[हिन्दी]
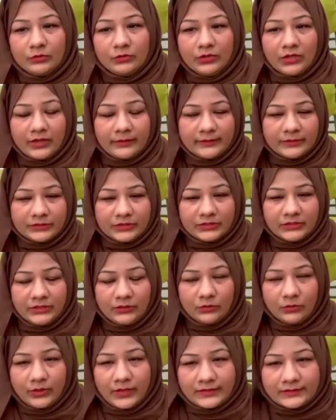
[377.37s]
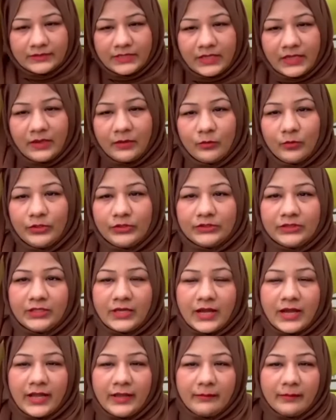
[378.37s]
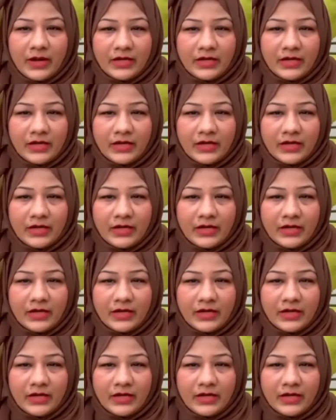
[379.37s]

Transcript: उनका बच्चा देखो कैसा है वो इतने हाई